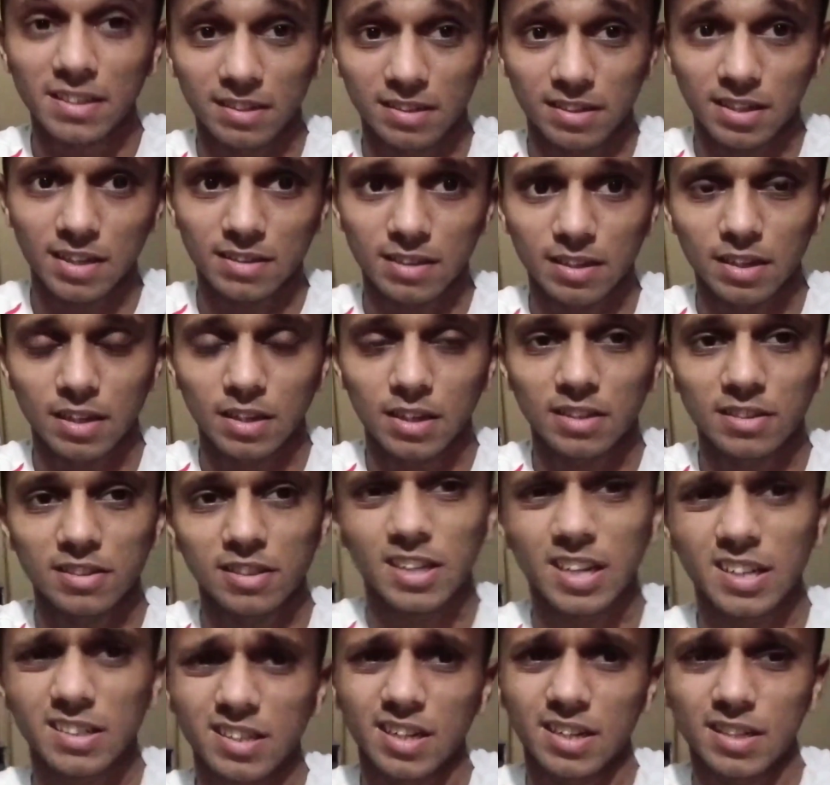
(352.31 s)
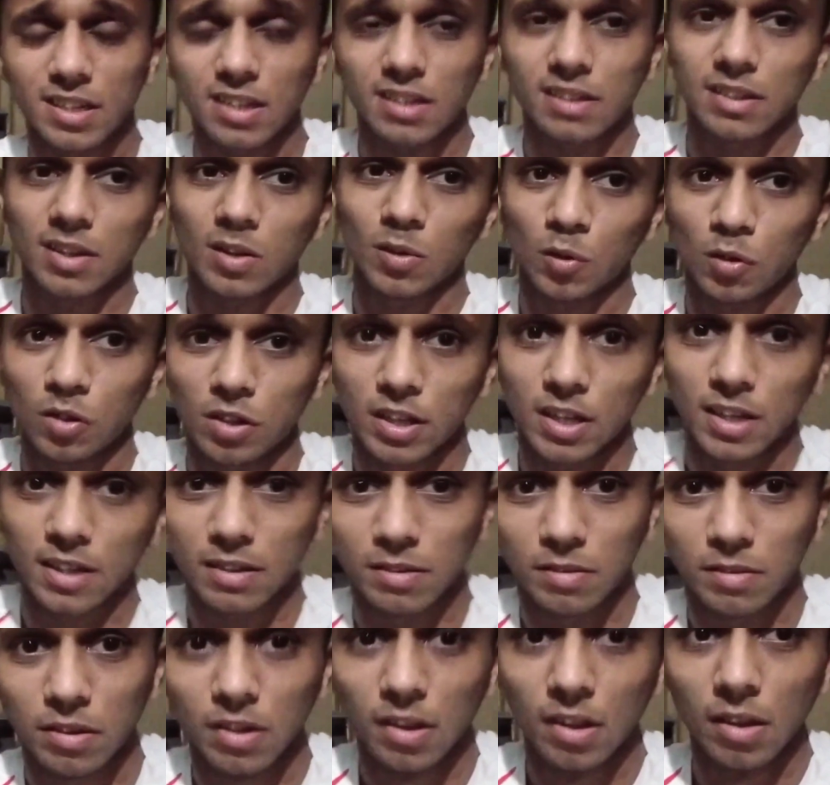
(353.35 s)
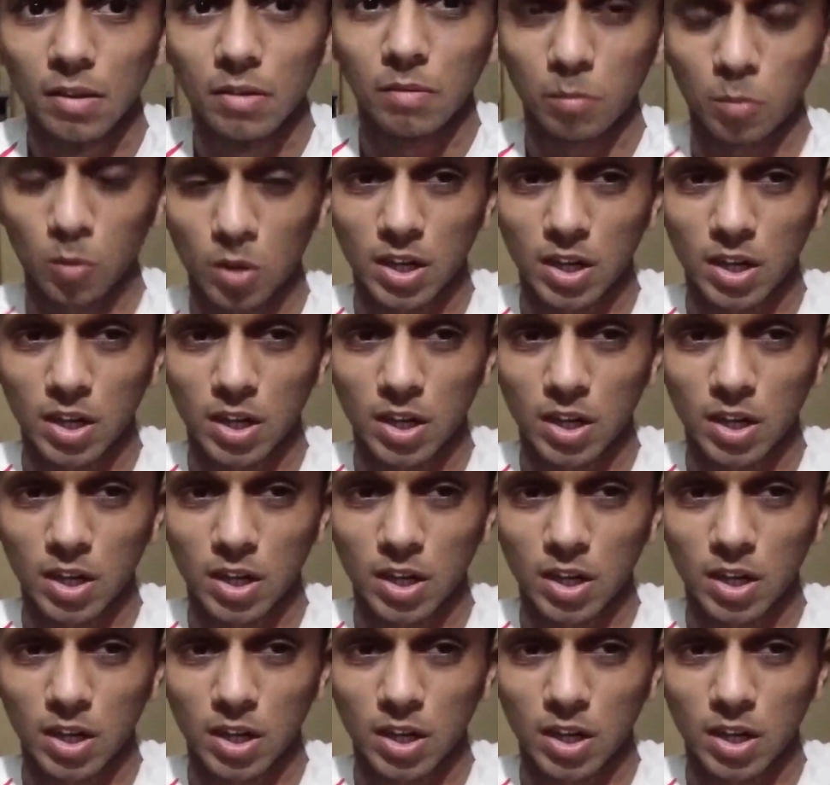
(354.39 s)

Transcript: पाँच हज़ार से लेकर छः हज़ार तक का उन्होंने एक